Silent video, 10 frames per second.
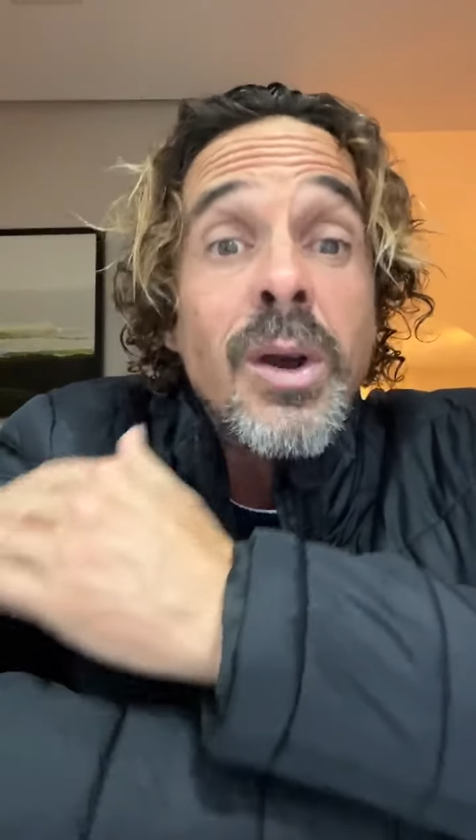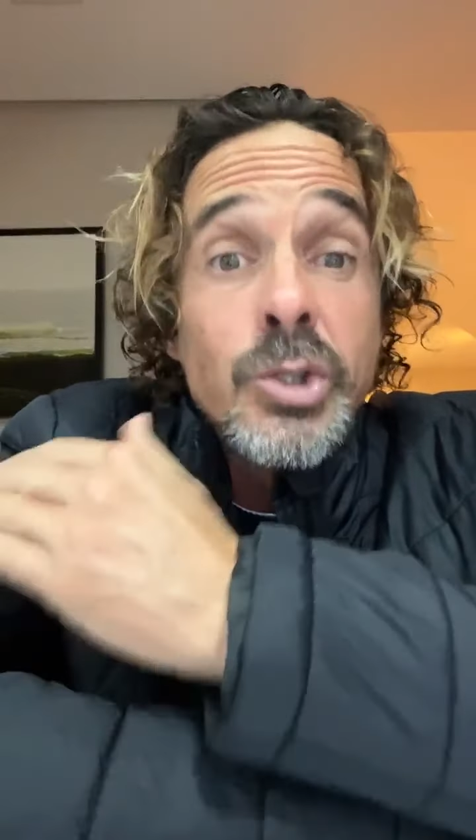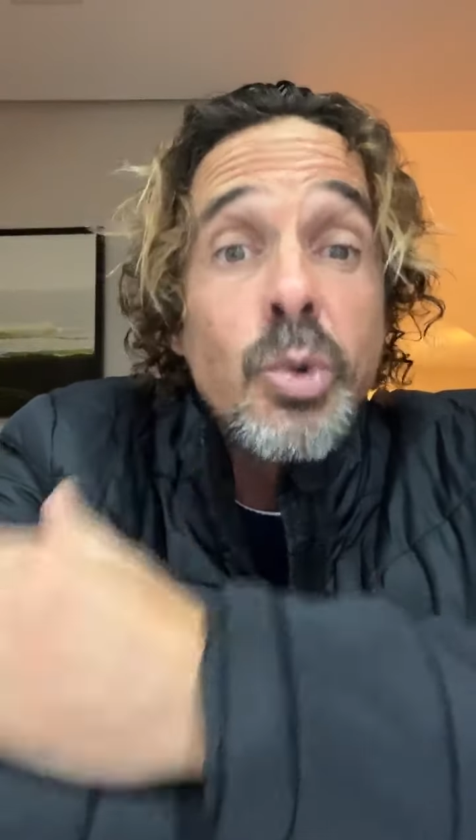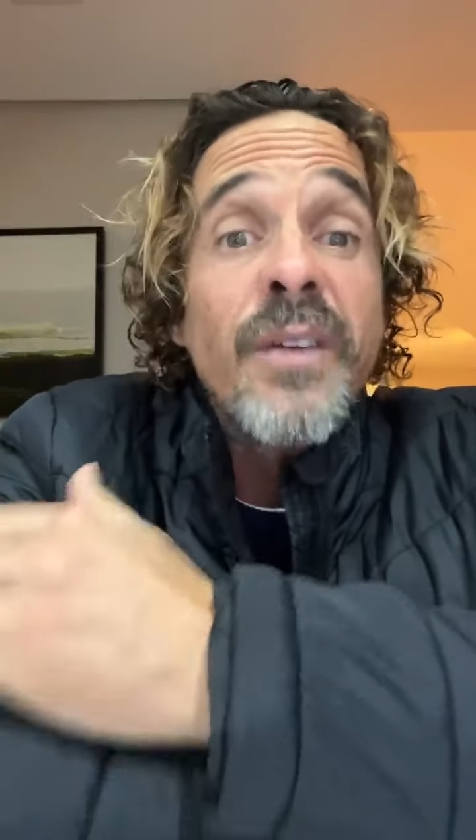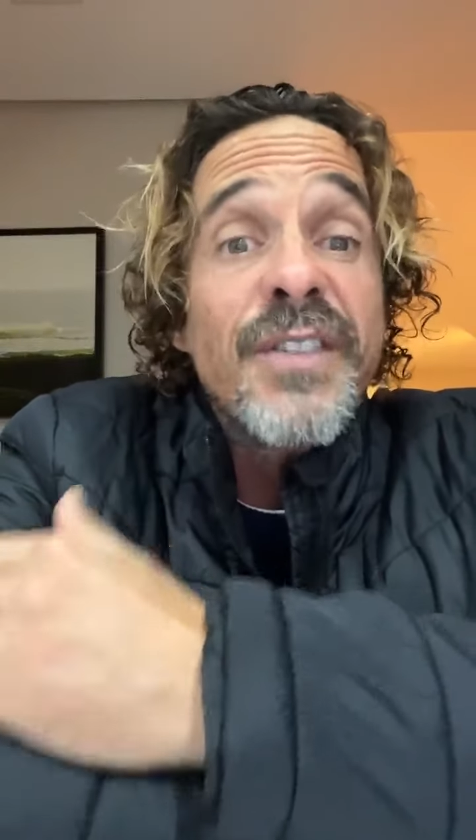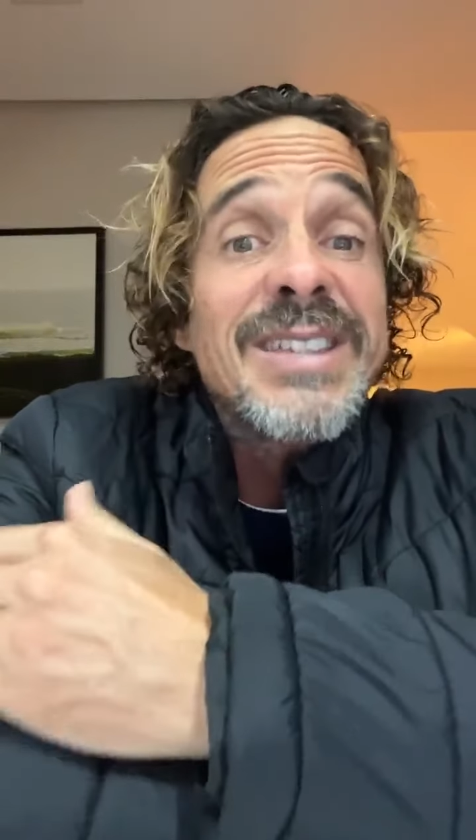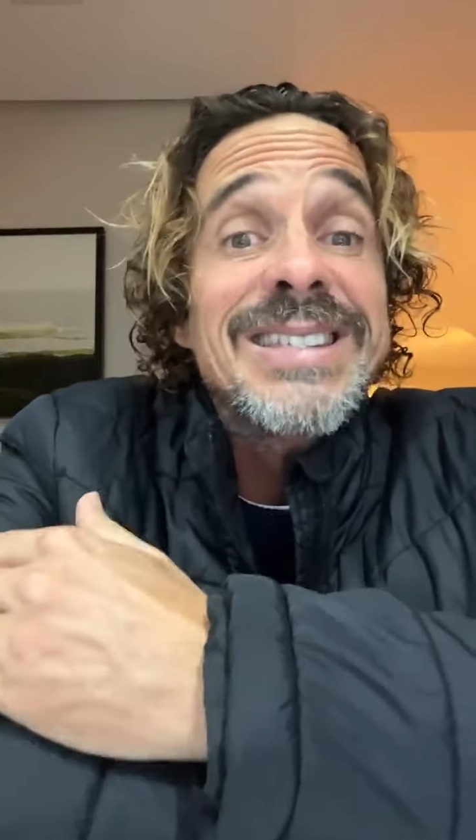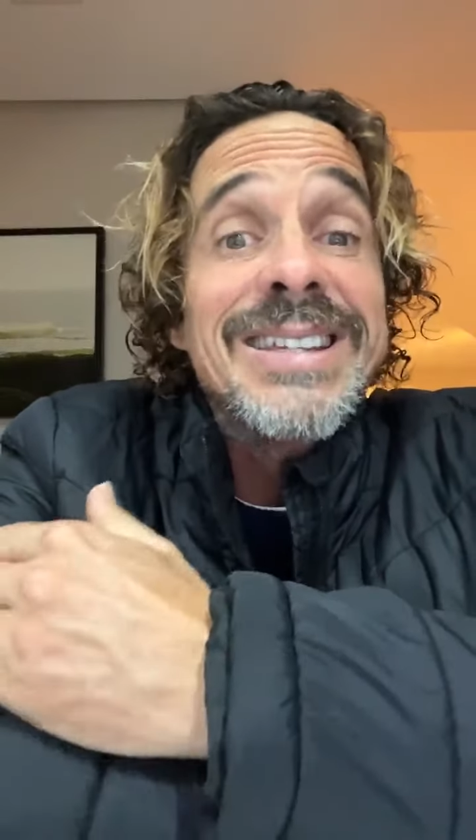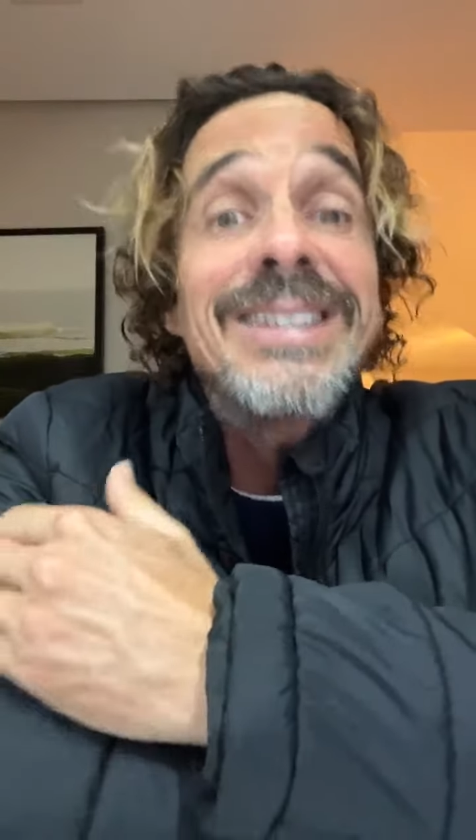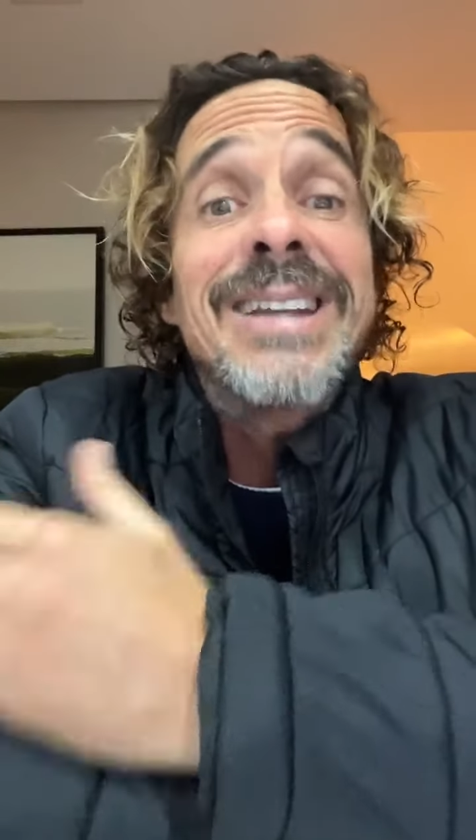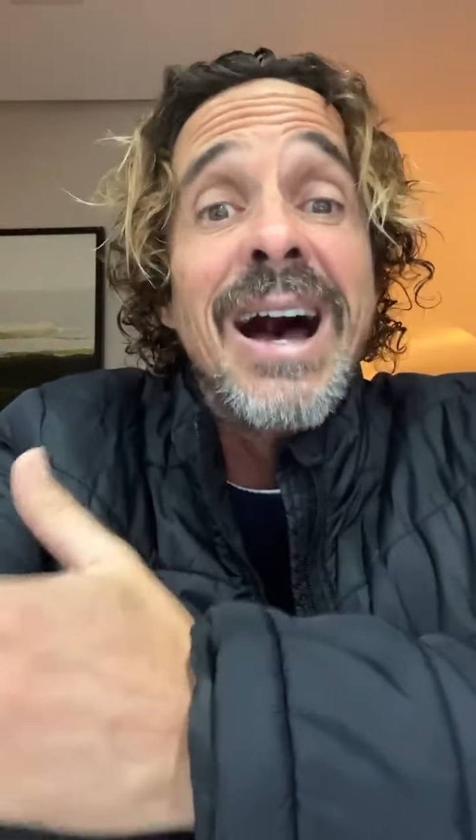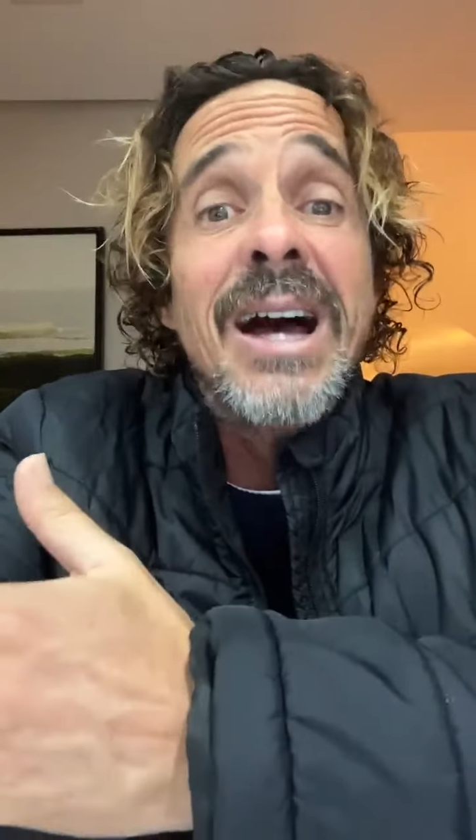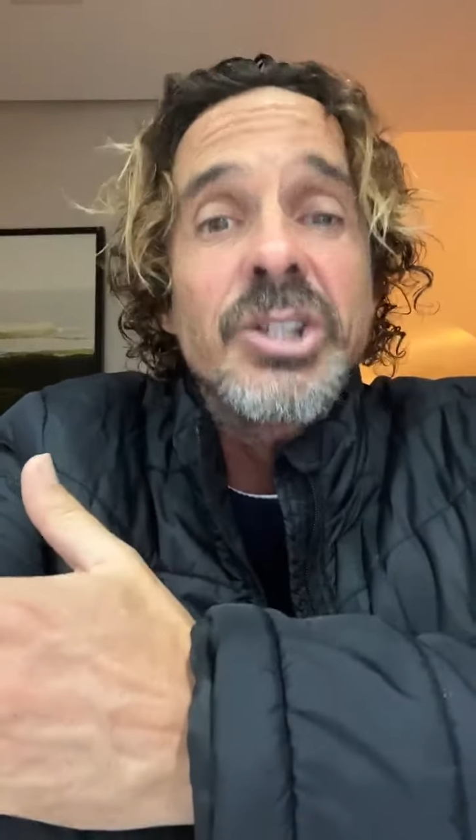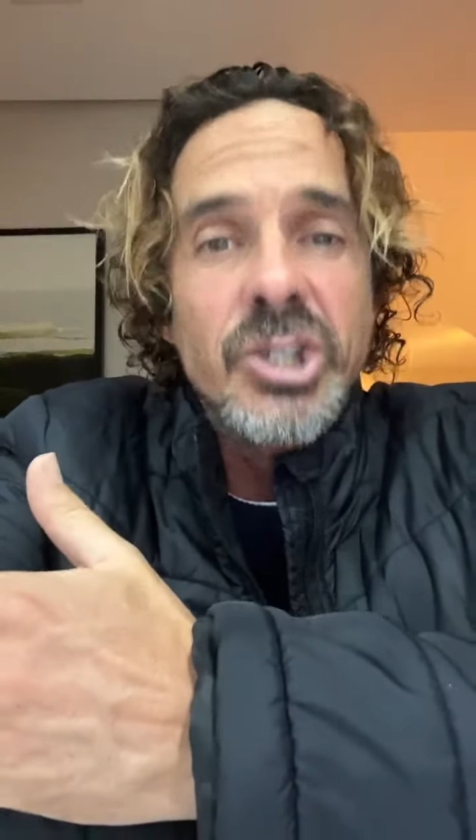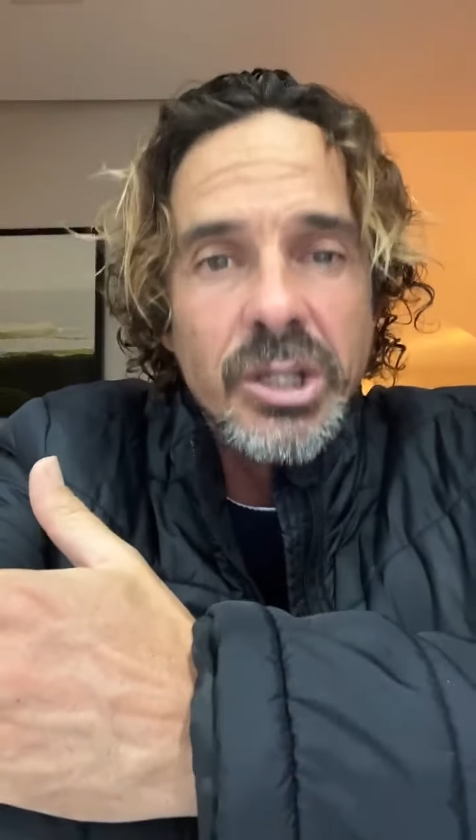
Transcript: ou a sua facilidade